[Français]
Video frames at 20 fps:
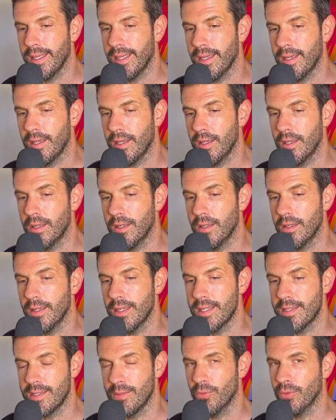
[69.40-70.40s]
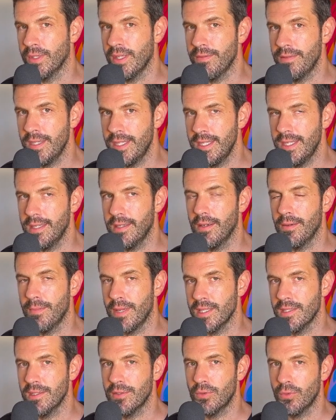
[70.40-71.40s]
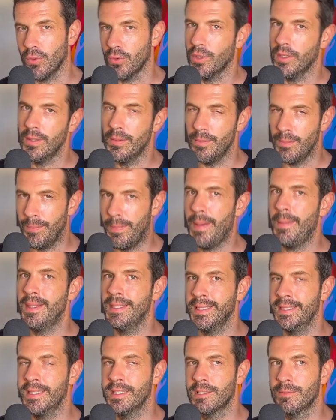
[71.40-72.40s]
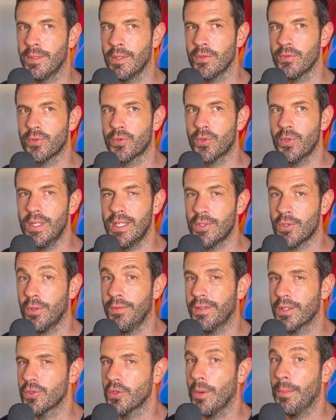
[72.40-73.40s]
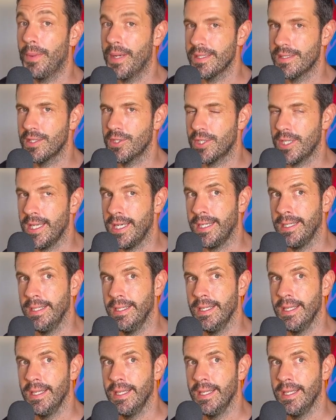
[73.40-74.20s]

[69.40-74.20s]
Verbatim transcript: euh, et c'est mon avis, euh, basé sur quand même pas mal d'années d'expérience, que les gens facturent pas assez cher.